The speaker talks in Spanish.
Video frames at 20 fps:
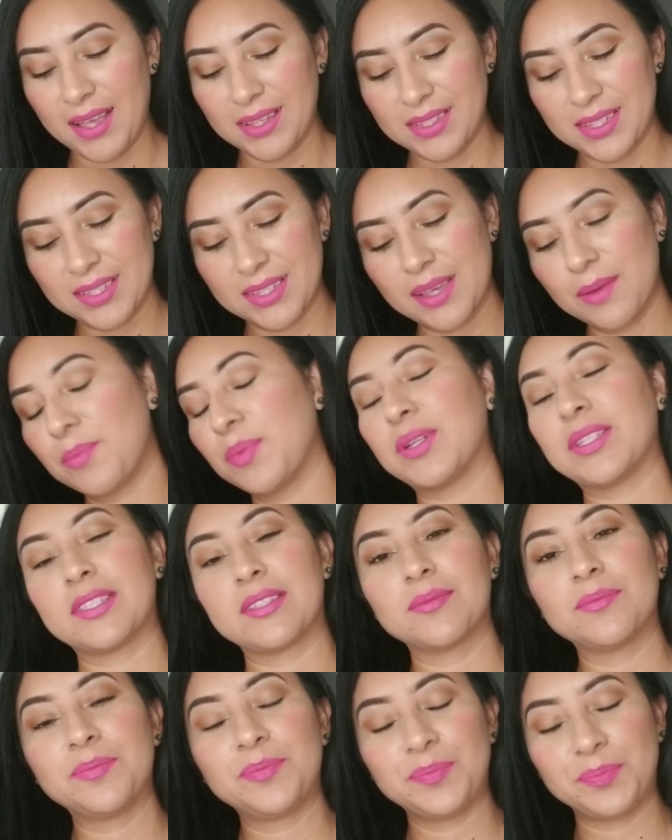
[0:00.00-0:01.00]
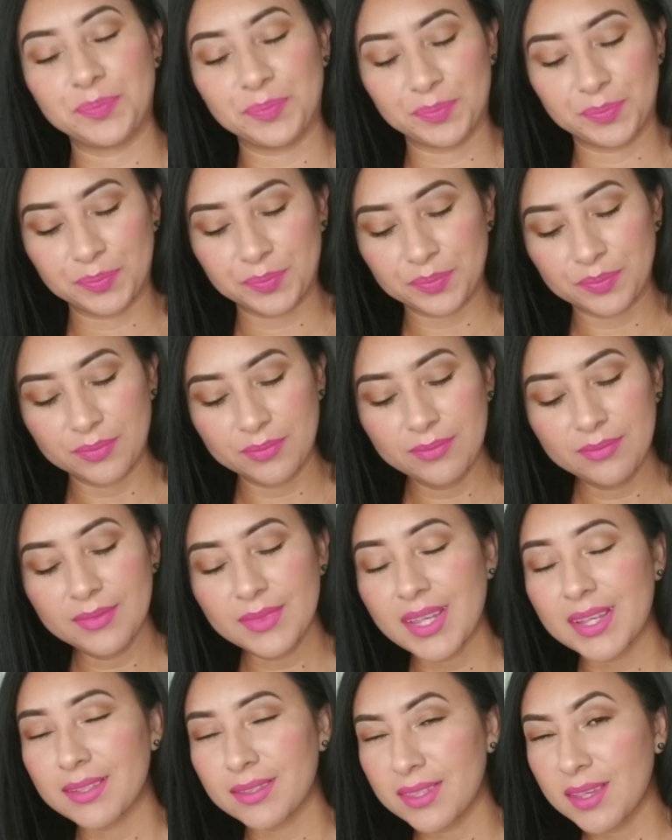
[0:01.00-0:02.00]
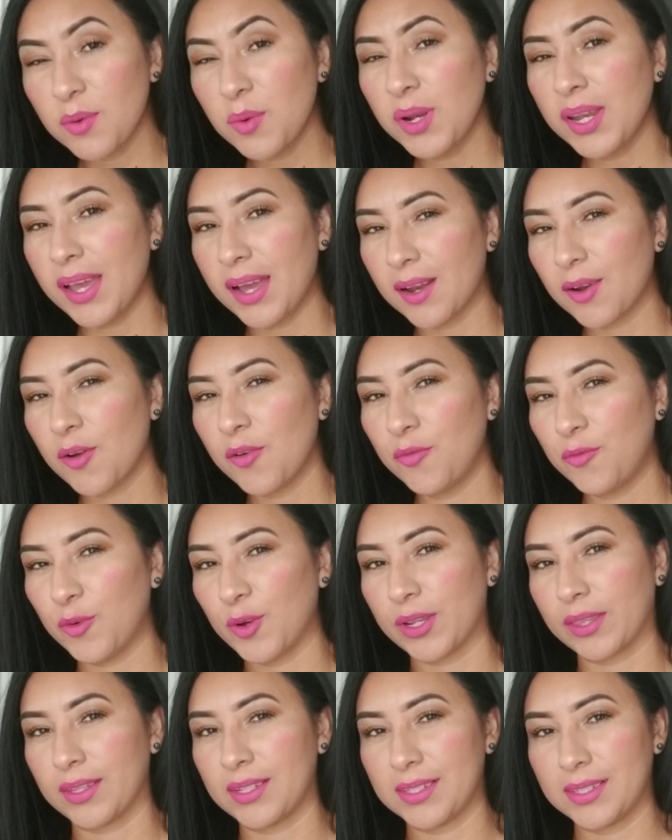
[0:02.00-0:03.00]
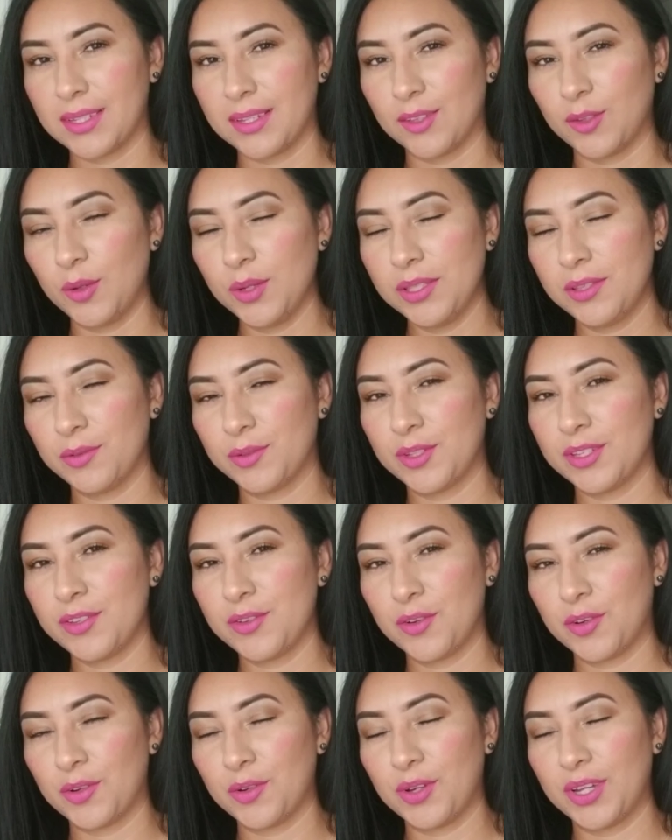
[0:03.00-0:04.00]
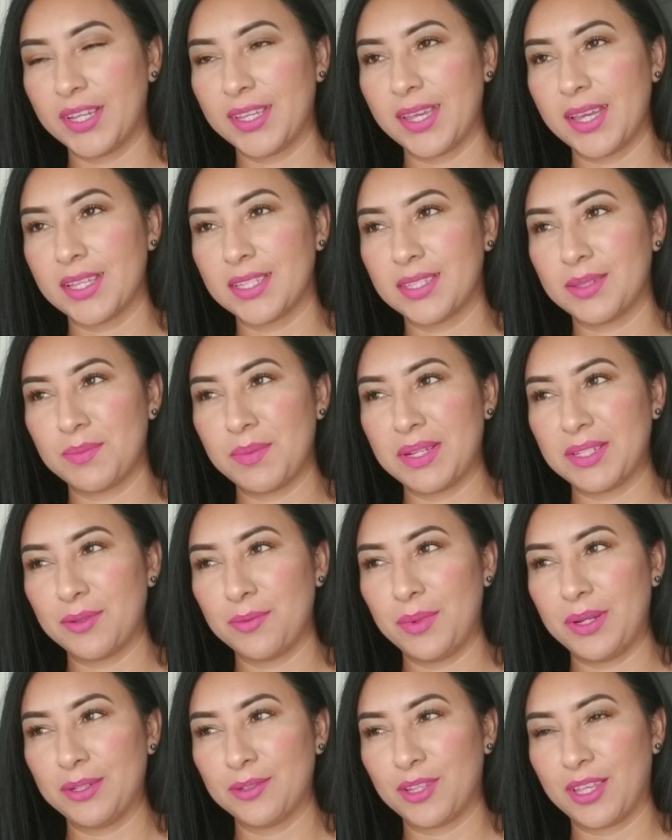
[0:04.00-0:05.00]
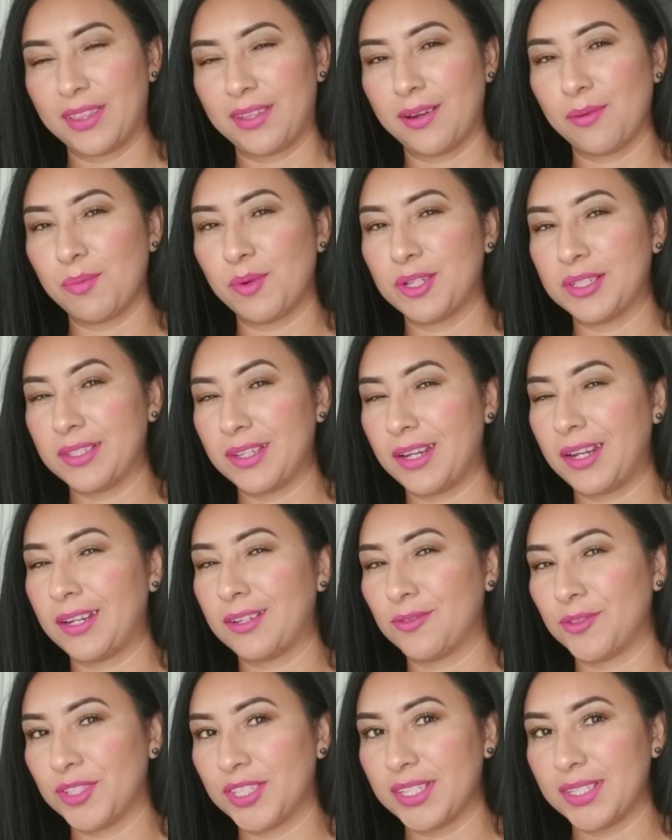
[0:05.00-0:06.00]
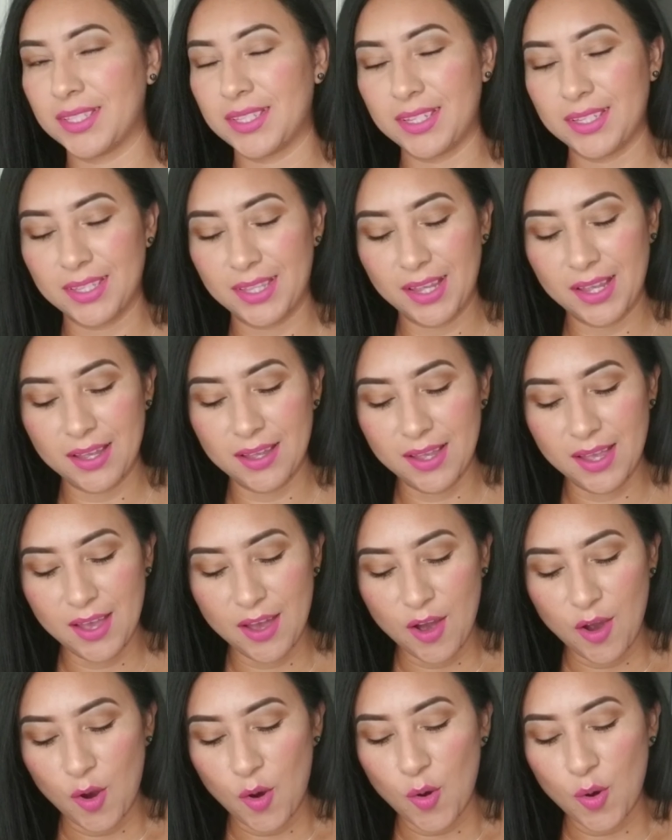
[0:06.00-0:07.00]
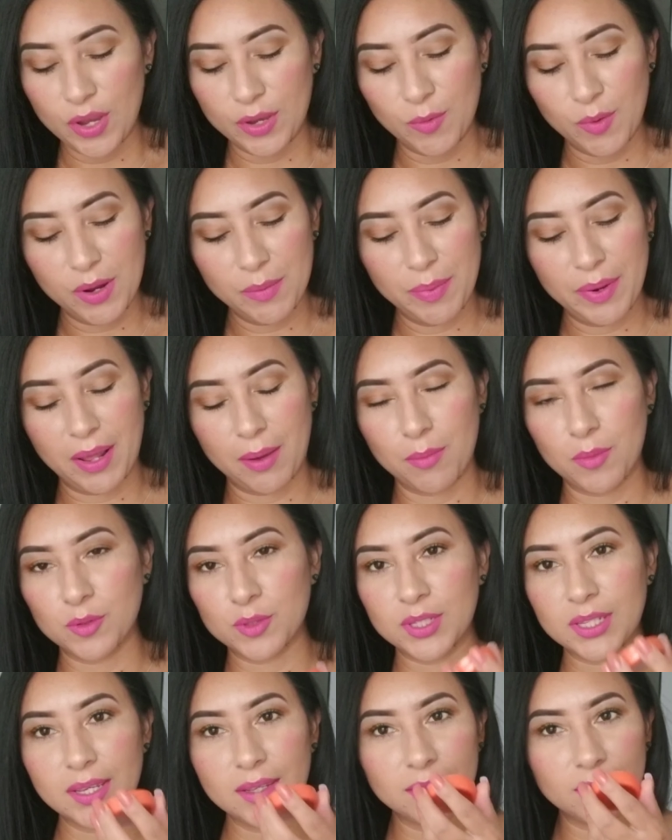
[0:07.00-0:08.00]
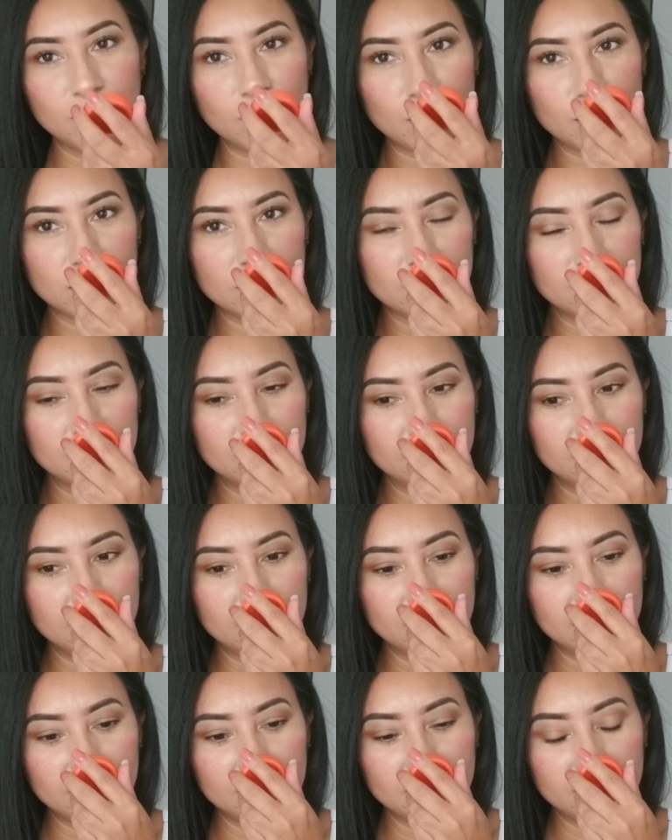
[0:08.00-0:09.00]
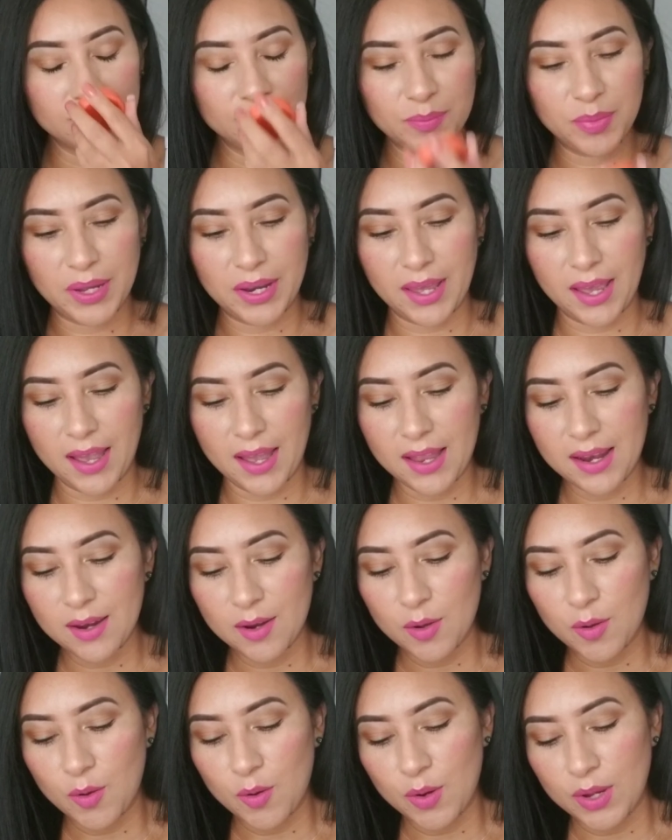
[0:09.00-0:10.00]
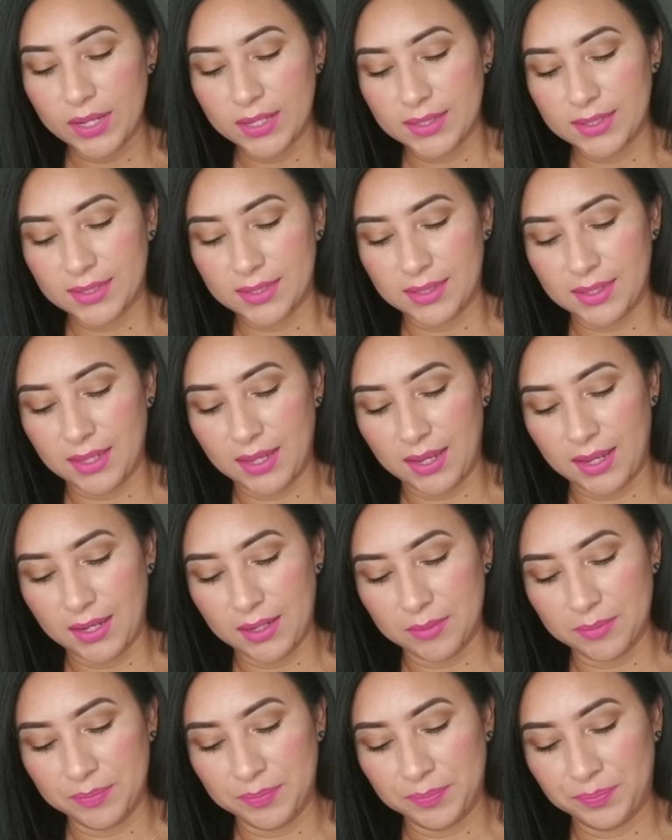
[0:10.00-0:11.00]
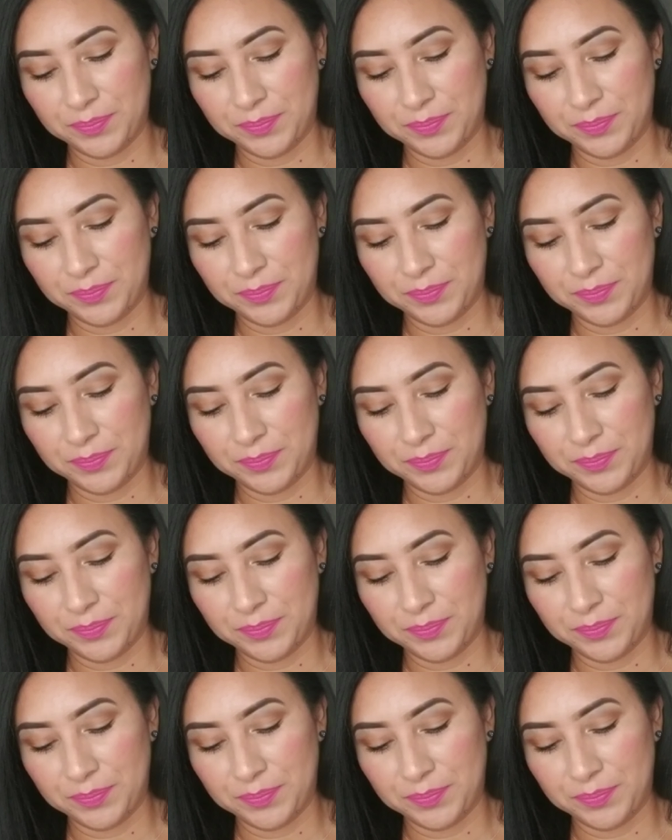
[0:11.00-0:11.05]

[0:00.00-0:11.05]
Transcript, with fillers: Así es que, pues, si huele algo fuertecito, entonces yo creo que ya es más o menos que te la pongas en la nochecita, o igual para mosquitos, para algo, este...